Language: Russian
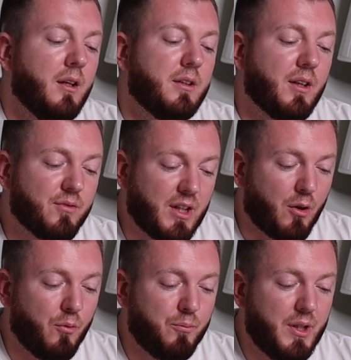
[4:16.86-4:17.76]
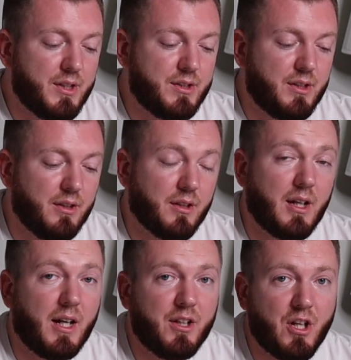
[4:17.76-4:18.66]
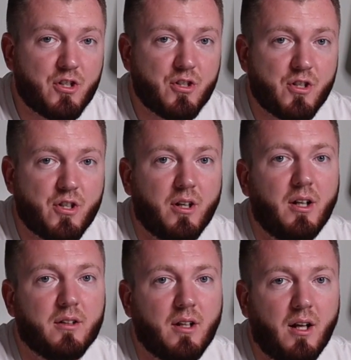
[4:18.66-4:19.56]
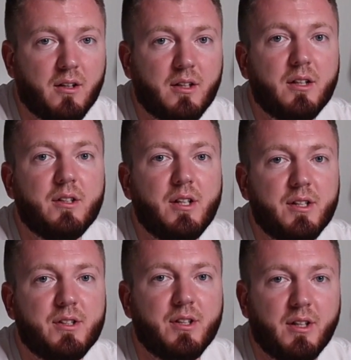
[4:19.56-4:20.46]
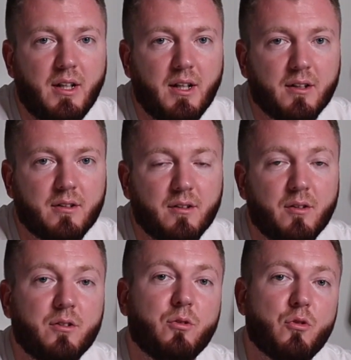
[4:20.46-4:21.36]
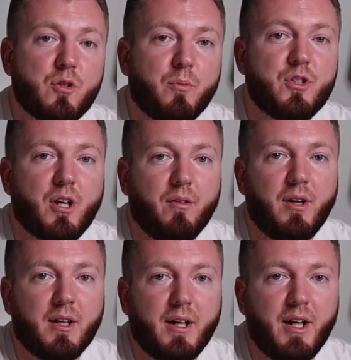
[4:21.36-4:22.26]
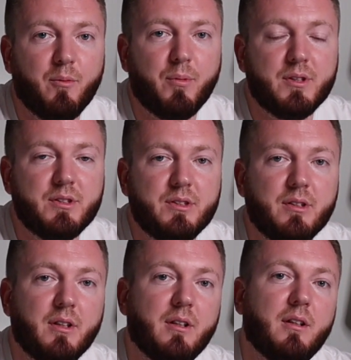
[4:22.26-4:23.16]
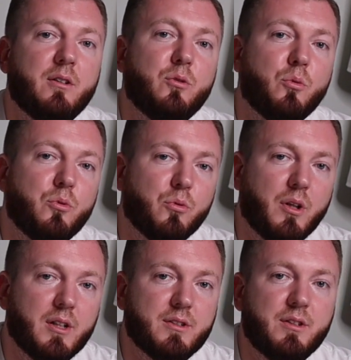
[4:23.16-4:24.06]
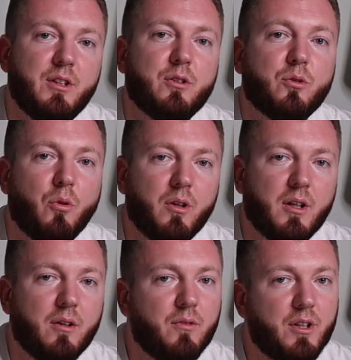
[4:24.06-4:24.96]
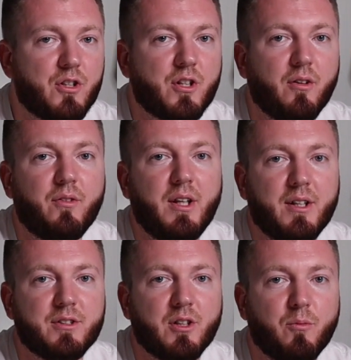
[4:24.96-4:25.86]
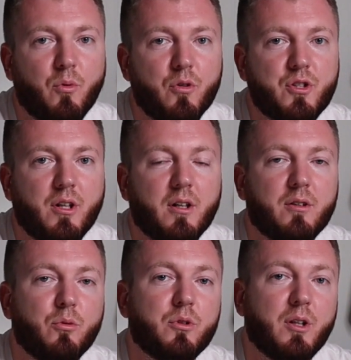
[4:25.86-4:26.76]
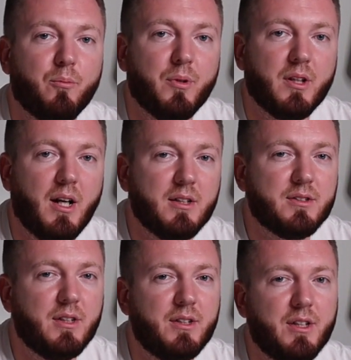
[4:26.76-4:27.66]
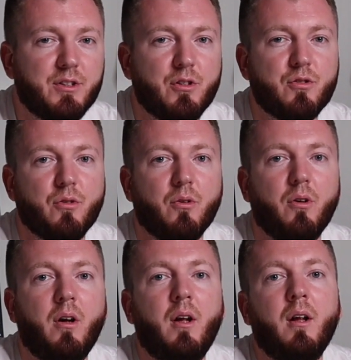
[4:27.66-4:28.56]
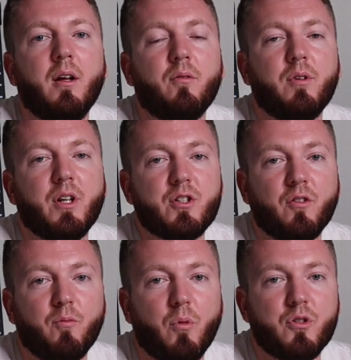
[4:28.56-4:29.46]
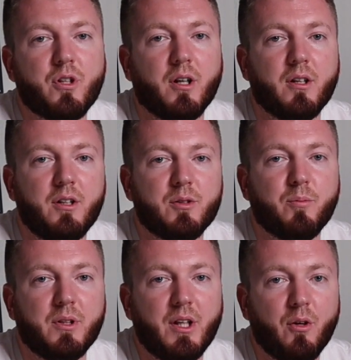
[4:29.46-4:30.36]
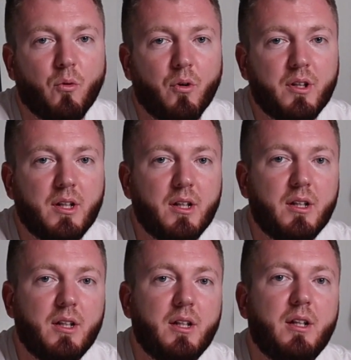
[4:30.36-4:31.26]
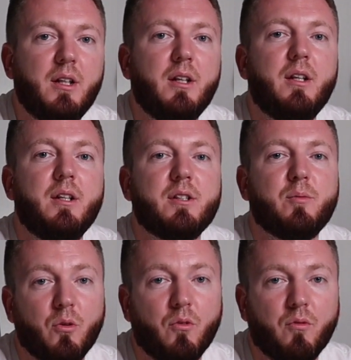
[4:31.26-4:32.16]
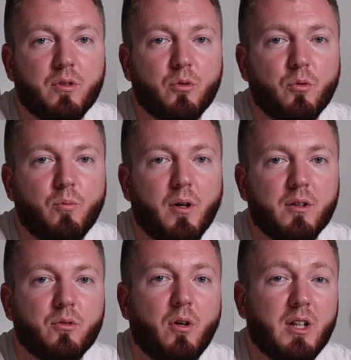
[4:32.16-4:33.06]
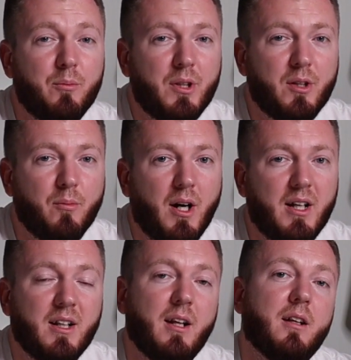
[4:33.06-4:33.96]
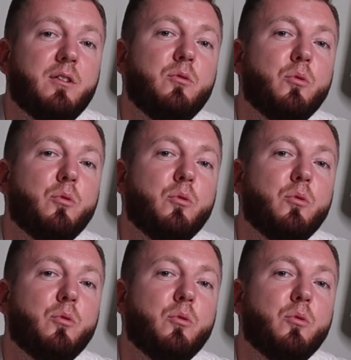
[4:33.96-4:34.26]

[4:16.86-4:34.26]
На втором месте, конечно же, Гленалки 10 лет тоже бочковая крепость. Э, тут у нас не только выдержка в хересных бочках, тут комбинация, есть еще выдержка в бочках из подриохи и из нового дуба, но она минимальная.